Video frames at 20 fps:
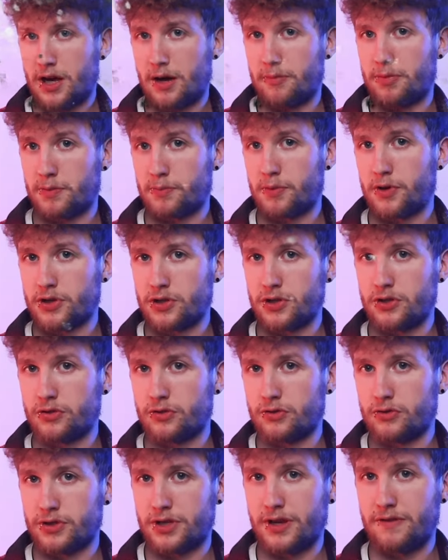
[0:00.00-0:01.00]
A
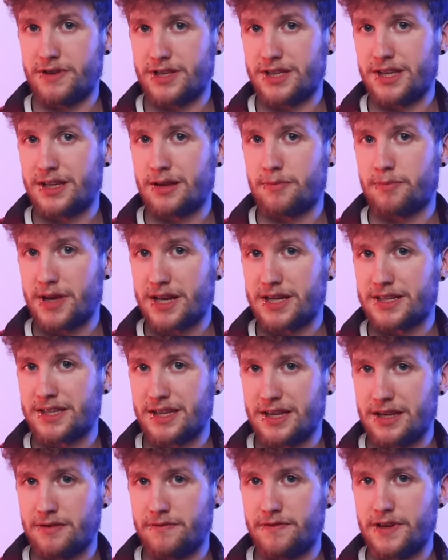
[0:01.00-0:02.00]
proposito, se vi siete
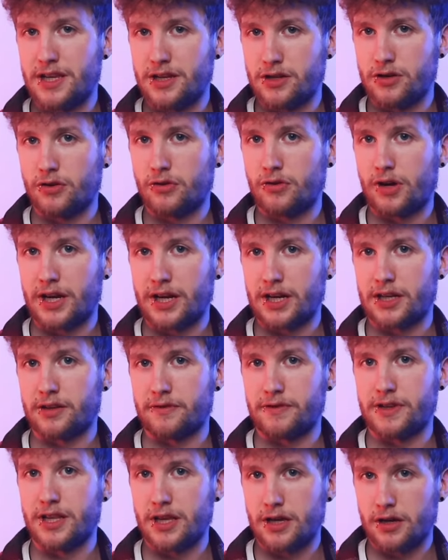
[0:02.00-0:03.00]
persi il video
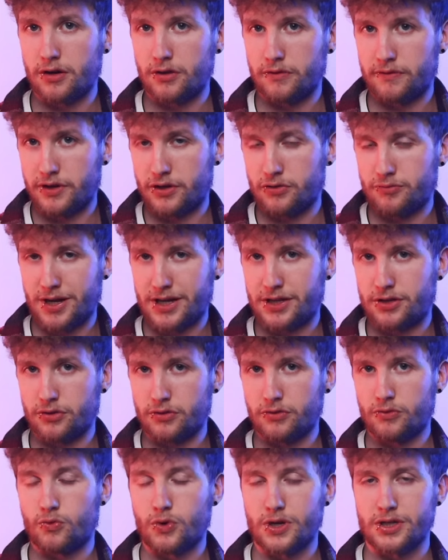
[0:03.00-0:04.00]
andate a vederlo, ve lo
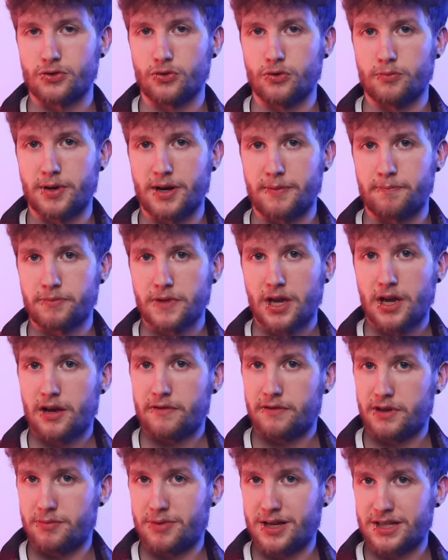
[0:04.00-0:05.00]
metto qua sopra,
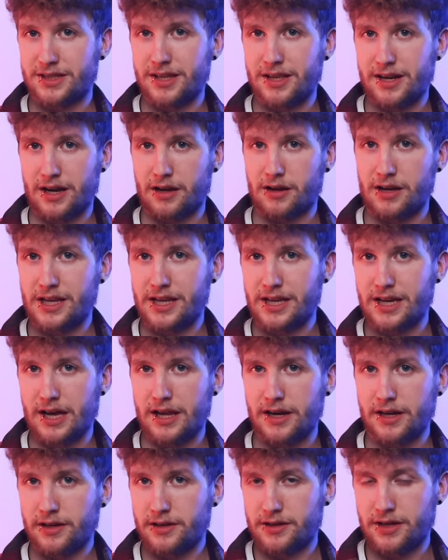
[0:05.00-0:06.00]
vi basterà
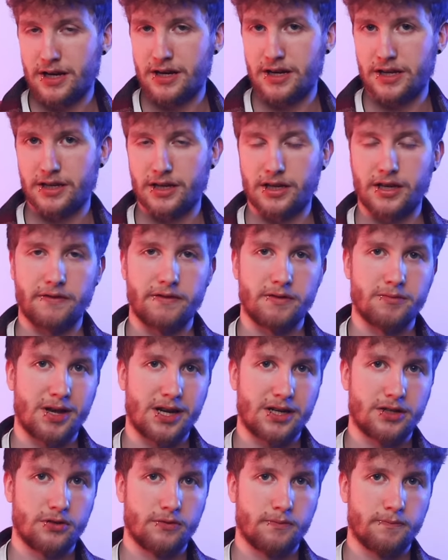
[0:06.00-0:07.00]
cliccare nel link che vi
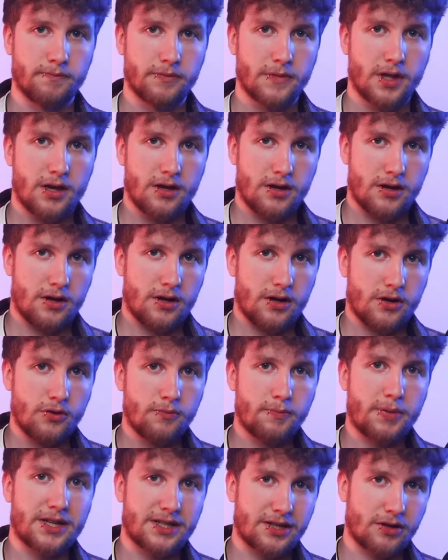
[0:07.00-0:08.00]
metto.
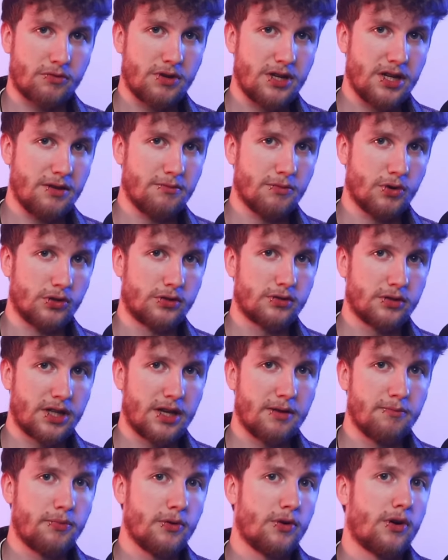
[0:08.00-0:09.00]
Non passa quindi molto
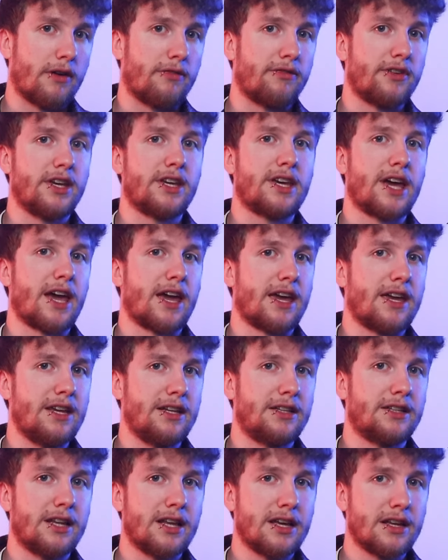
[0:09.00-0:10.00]
tempo affinché
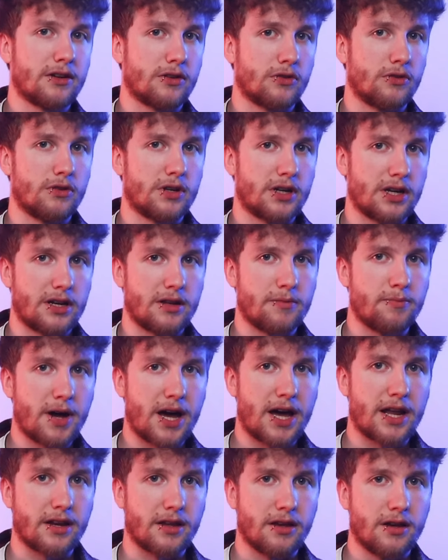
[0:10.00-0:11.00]
Hitler corra ai
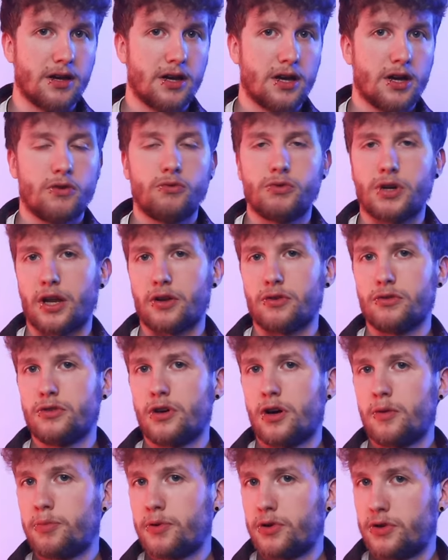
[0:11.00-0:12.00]
ripari, un anno
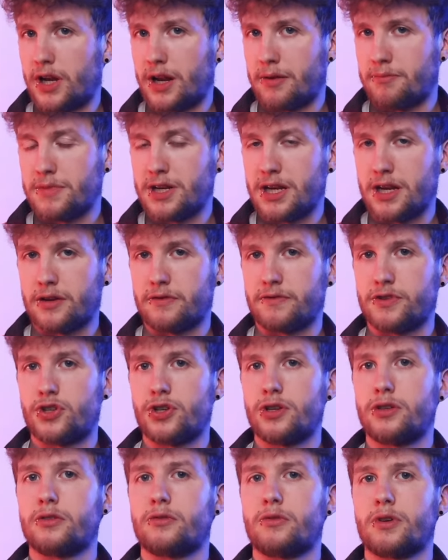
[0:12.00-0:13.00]
dopo, nel
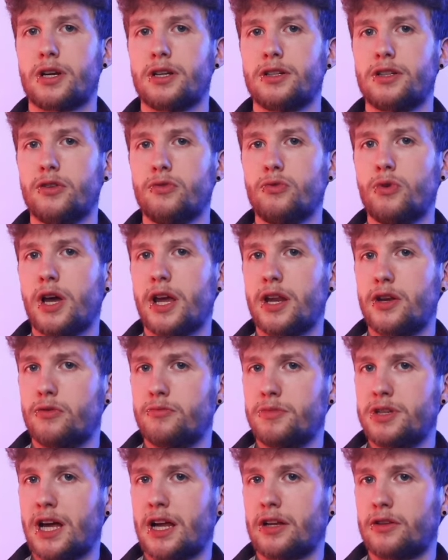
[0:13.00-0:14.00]
1942, è
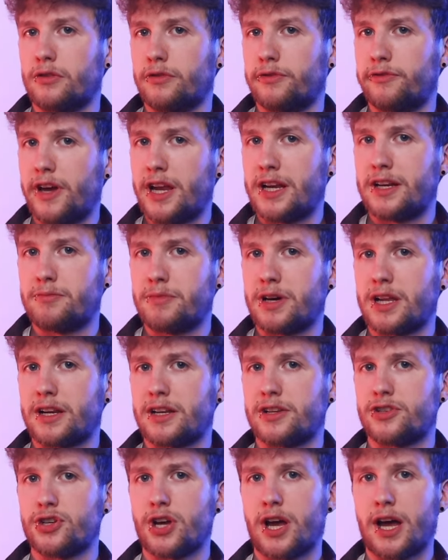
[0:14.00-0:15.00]
nominato
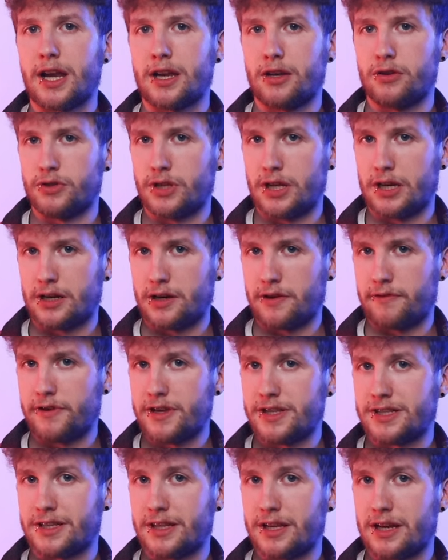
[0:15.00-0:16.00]
feldmaresciallo della
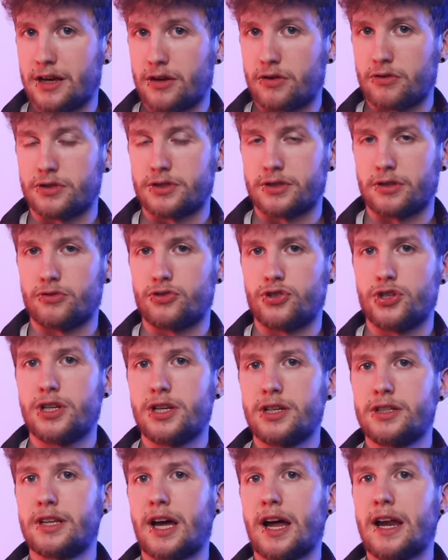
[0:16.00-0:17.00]
difesa della costa
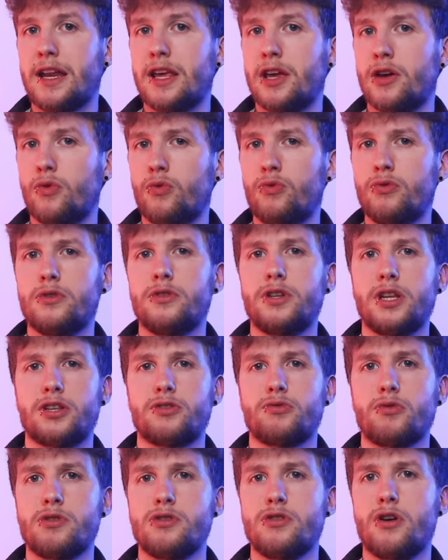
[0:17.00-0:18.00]
occidentale uno dei
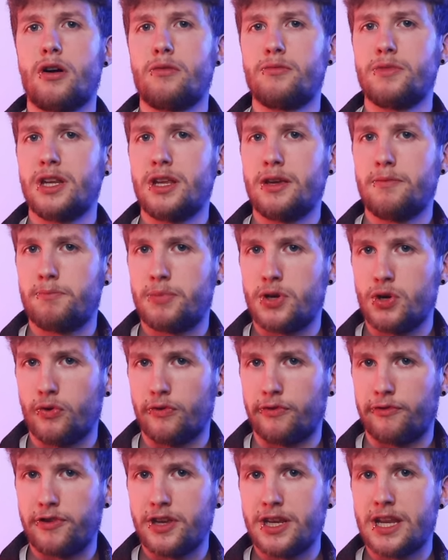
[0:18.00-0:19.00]
suoi uomini
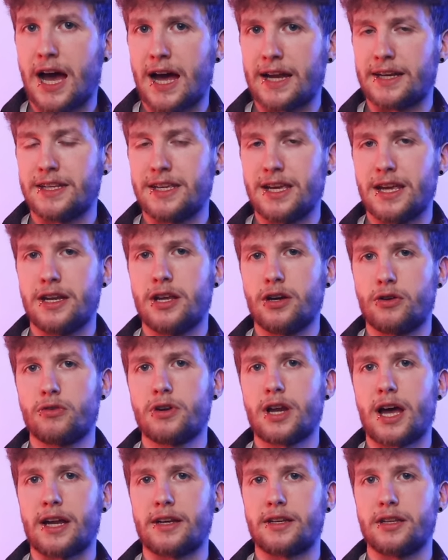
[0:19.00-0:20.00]
più fidati e
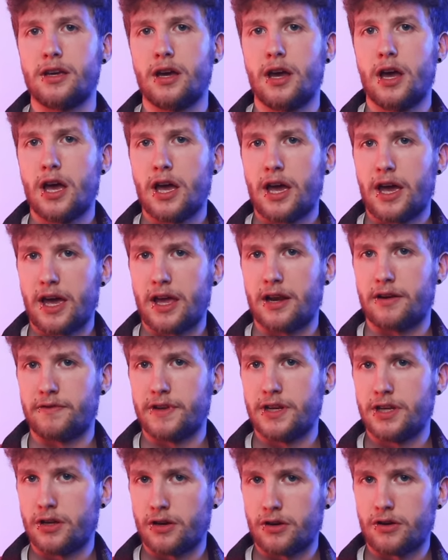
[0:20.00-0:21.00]
decorati,
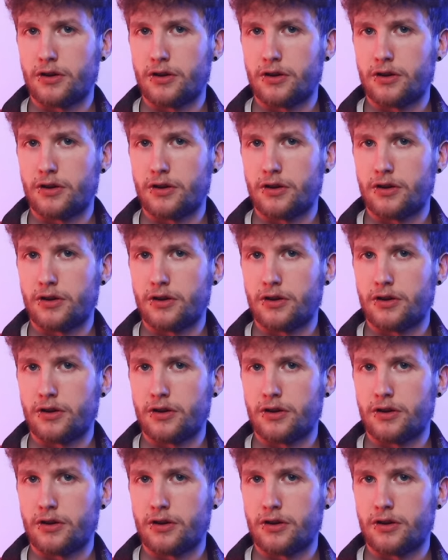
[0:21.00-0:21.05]
Erwin